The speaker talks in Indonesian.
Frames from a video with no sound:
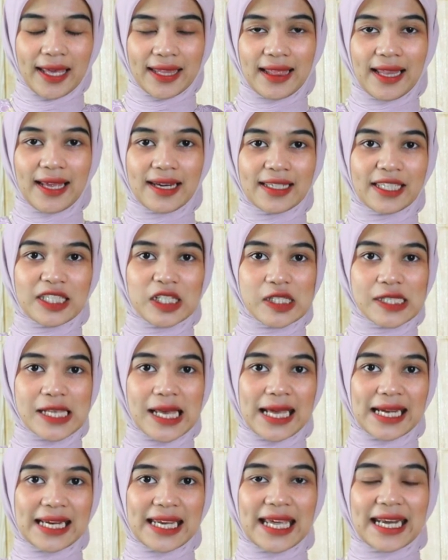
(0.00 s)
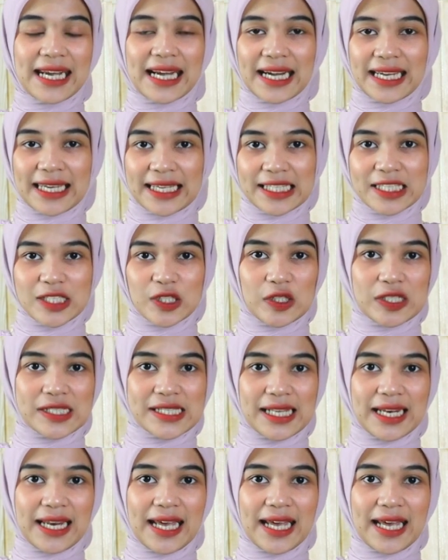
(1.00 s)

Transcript: Headline News Harian Rakyat Sulsel